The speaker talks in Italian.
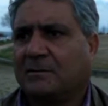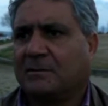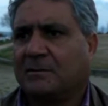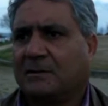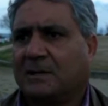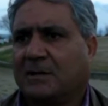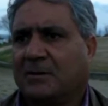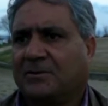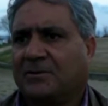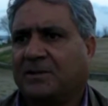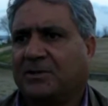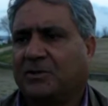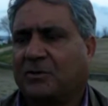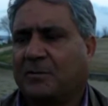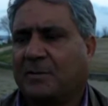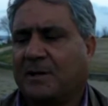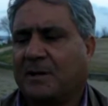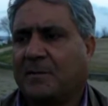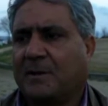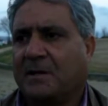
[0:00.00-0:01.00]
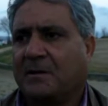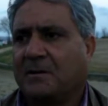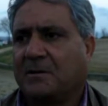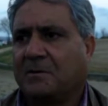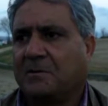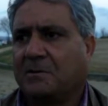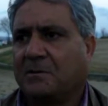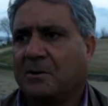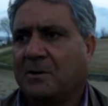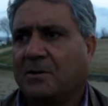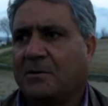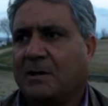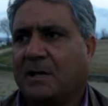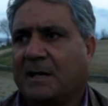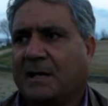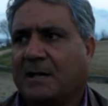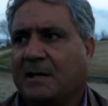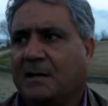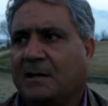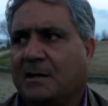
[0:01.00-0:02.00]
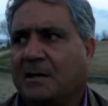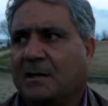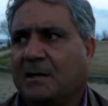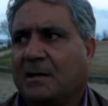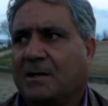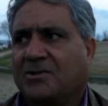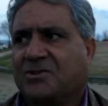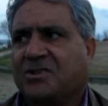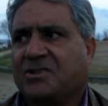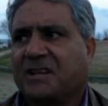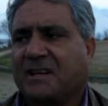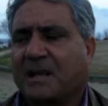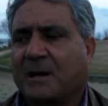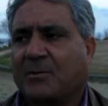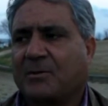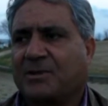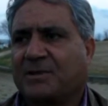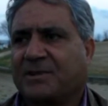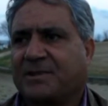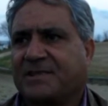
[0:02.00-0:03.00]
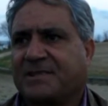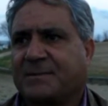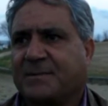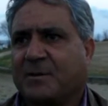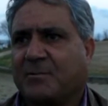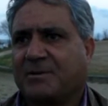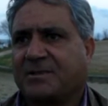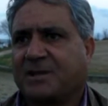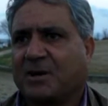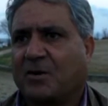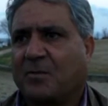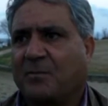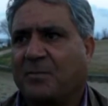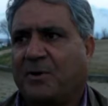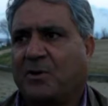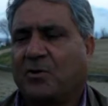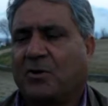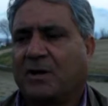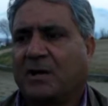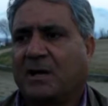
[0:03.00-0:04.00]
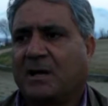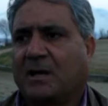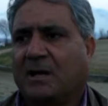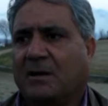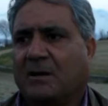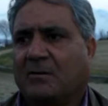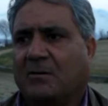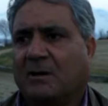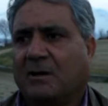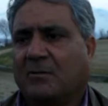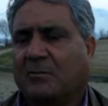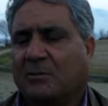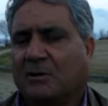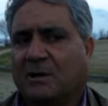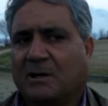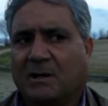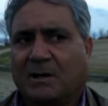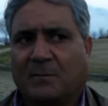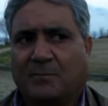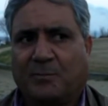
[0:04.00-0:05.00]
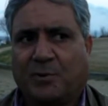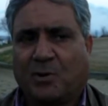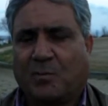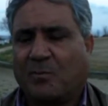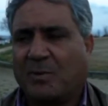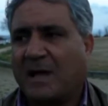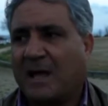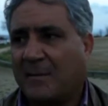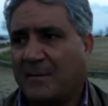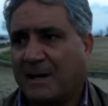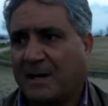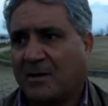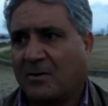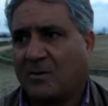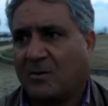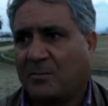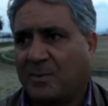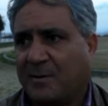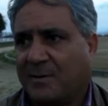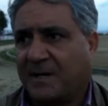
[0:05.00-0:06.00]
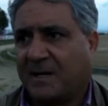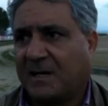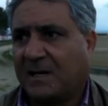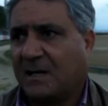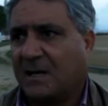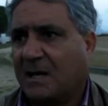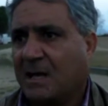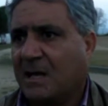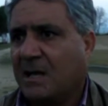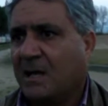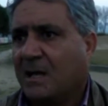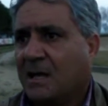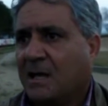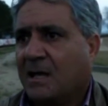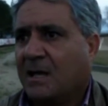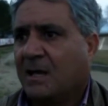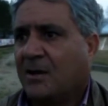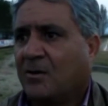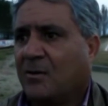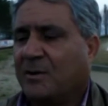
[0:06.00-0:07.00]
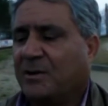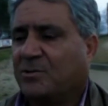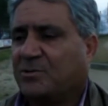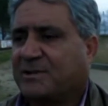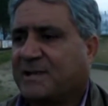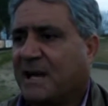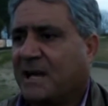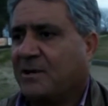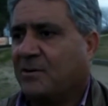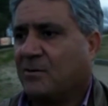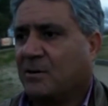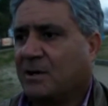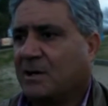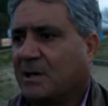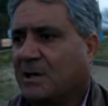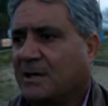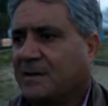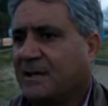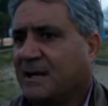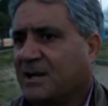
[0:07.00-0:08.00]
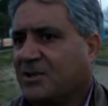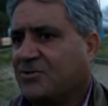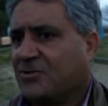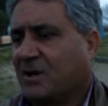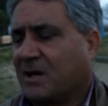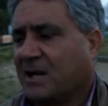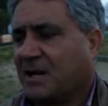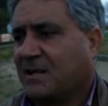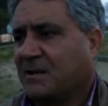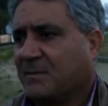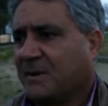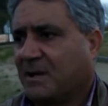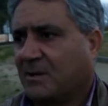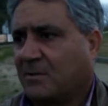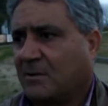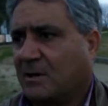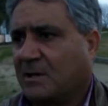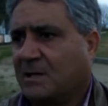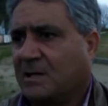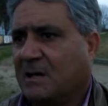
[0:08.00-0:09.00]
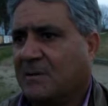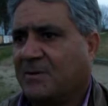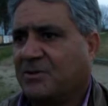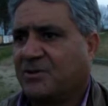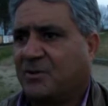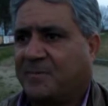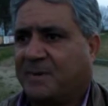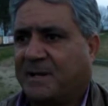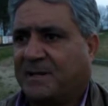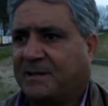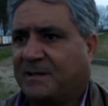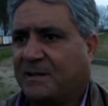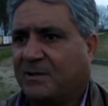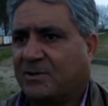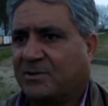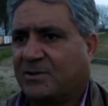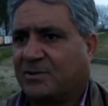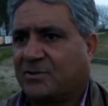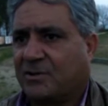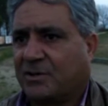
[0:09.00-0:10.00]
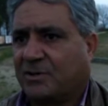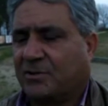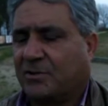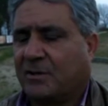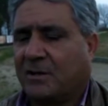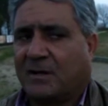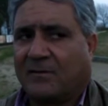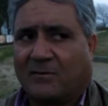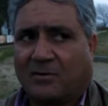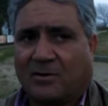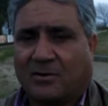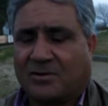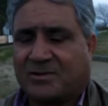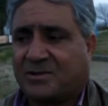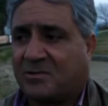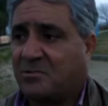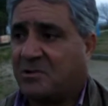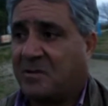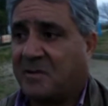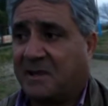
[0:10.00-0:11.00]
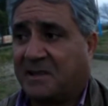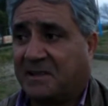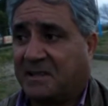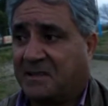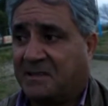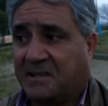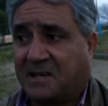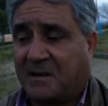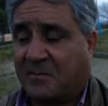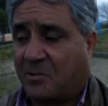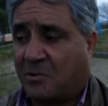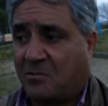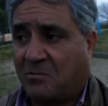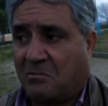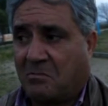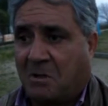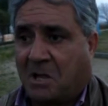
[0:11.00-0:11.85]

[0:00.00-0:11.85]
te l'ho detto prima, eh, noi non è che ci teniamo tantissimo a questa coppa, per noi è, è un problema la coppa perché come tu sai, noi andare a giocare di mercoledì, la maggior parte dei nostri giocatori lavorano, sicuramente andremo